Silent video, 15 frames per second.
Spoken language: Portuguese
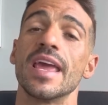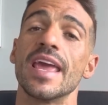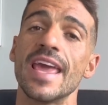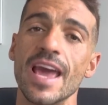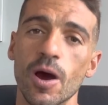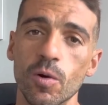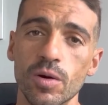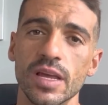
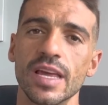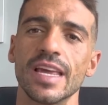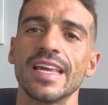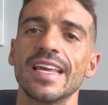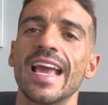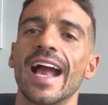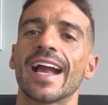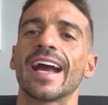Eu
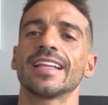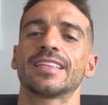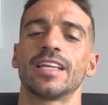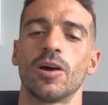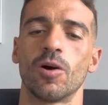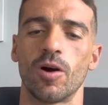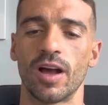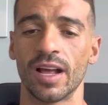e a
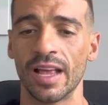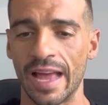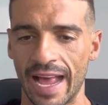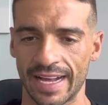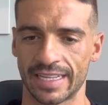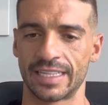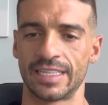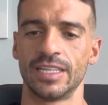KTO
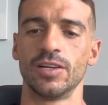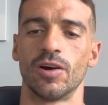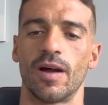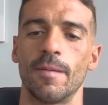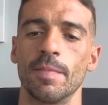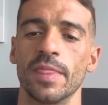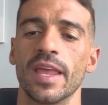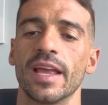aqui,
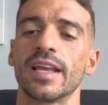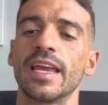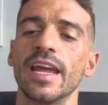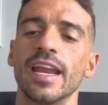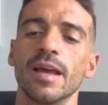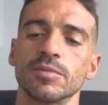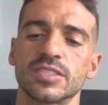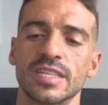ó,
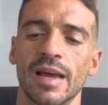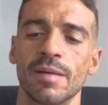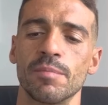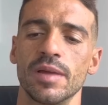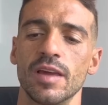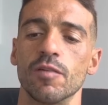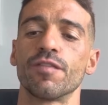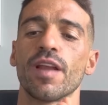queremos
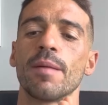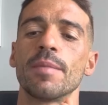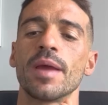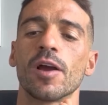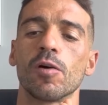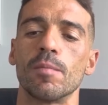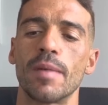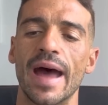saber. O
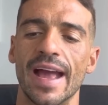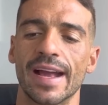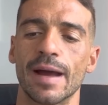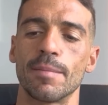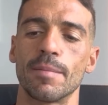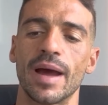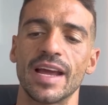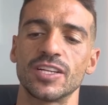Flamengo marca
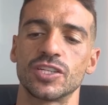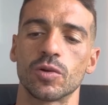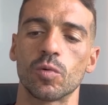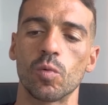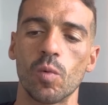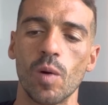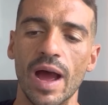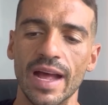mais de
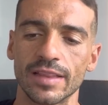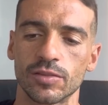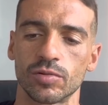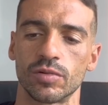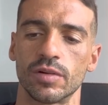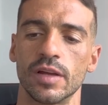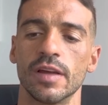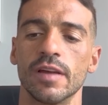
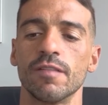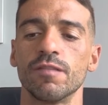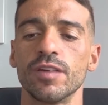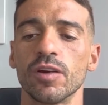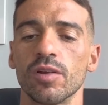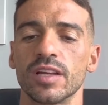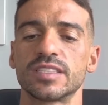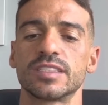
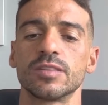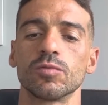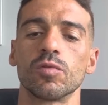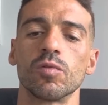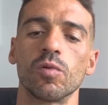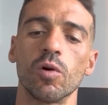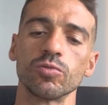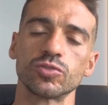4,5
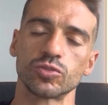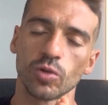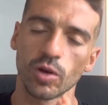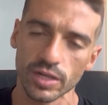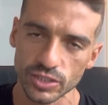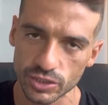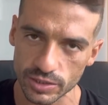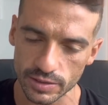gols
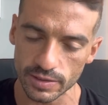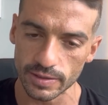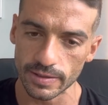hoje?